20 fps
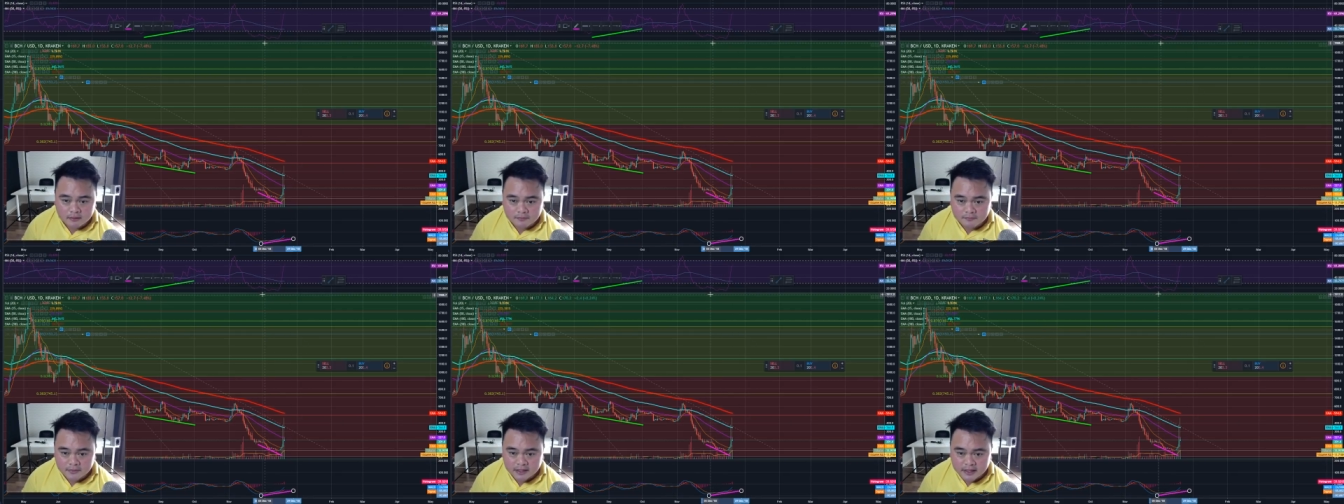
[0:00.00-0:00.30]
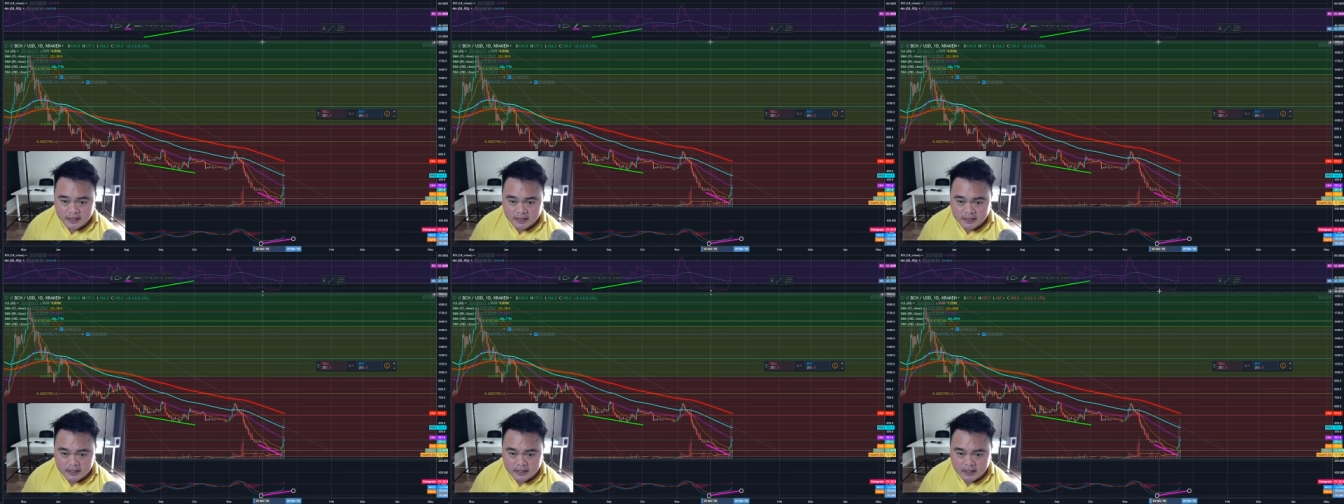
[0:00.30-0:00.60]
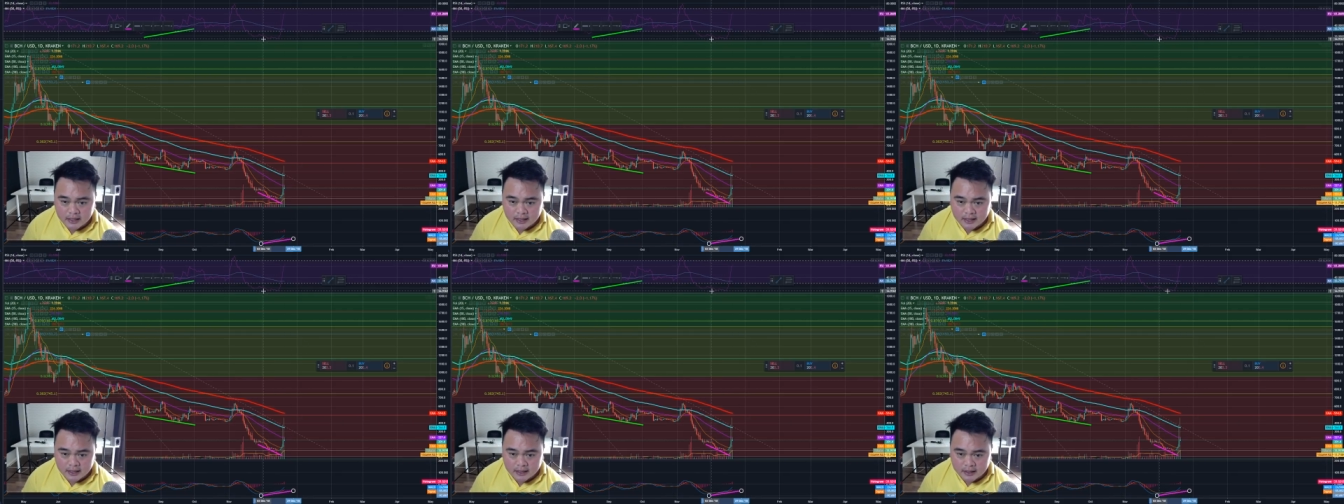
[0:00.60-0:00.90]
ไม่ได้ขี้
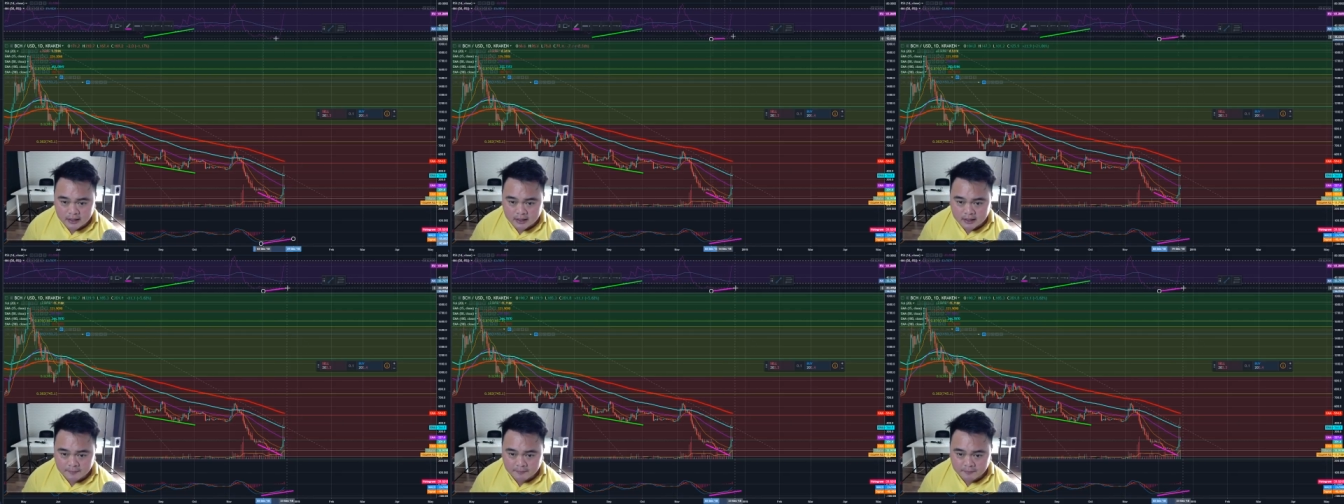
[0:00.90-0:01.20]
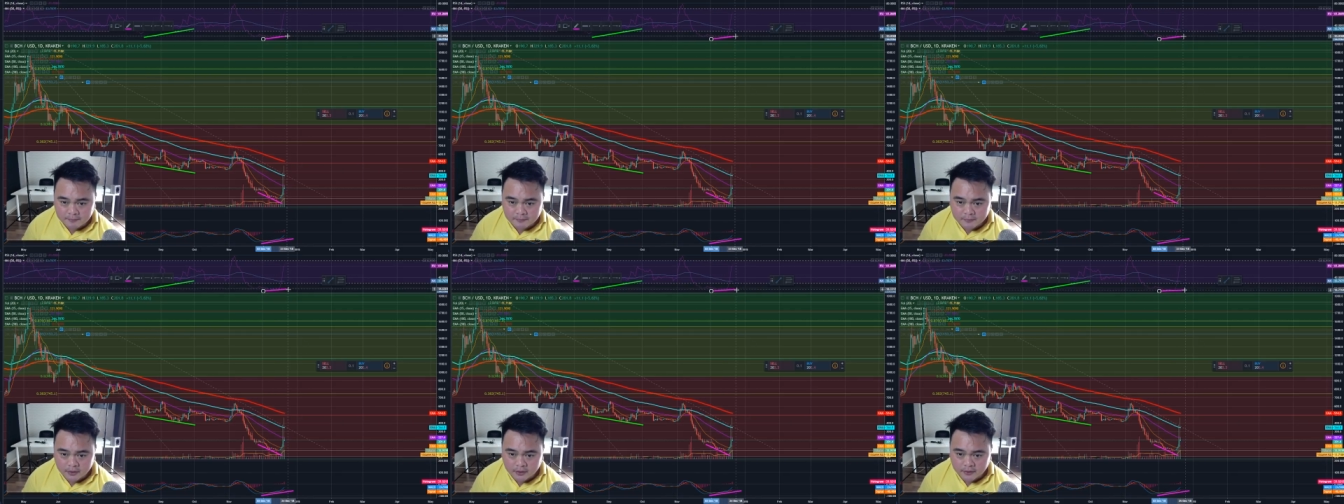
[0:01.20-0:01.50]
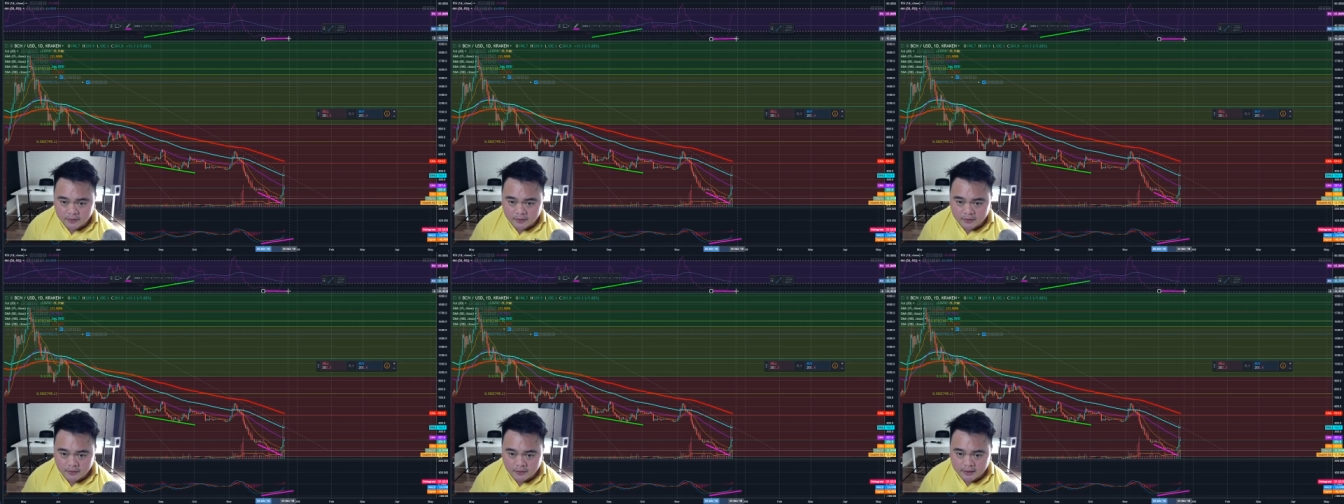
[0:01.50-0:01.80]
เหร่นะครับ
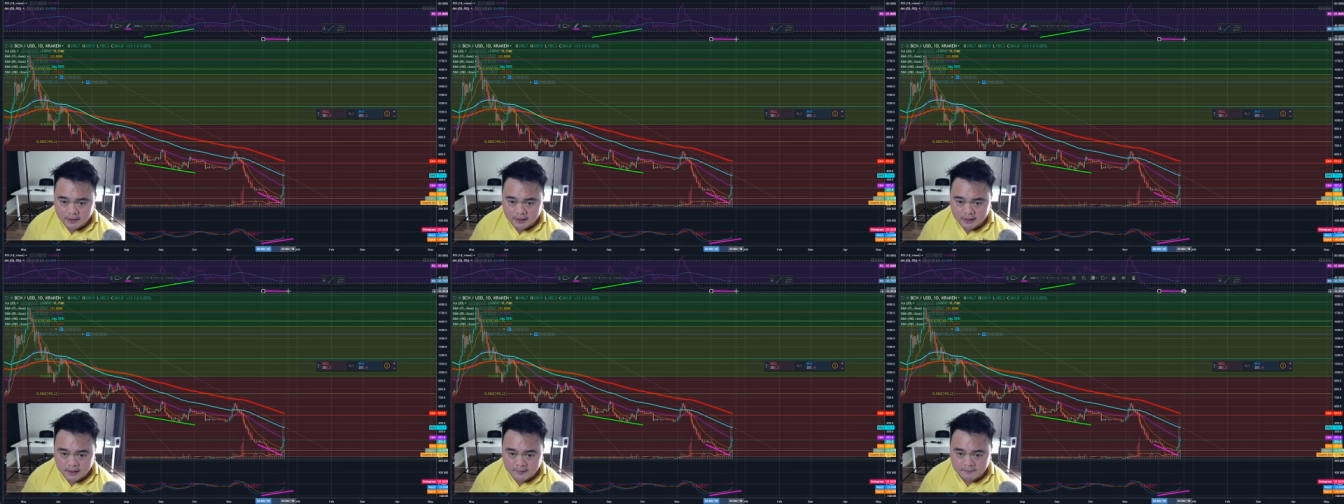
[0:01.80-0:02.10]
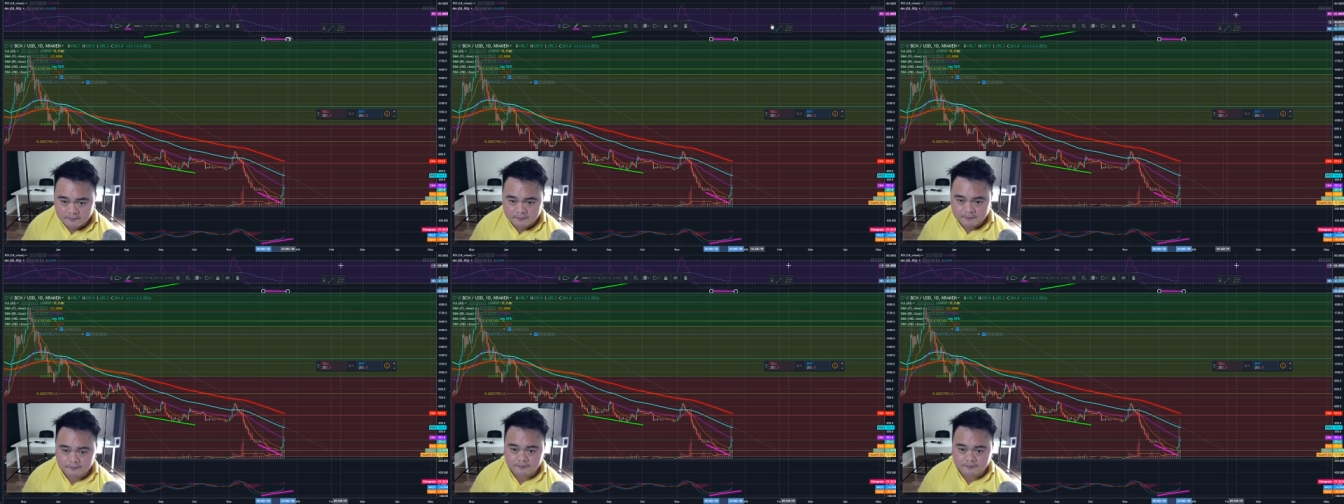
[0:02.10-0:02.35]
นอนนะครับ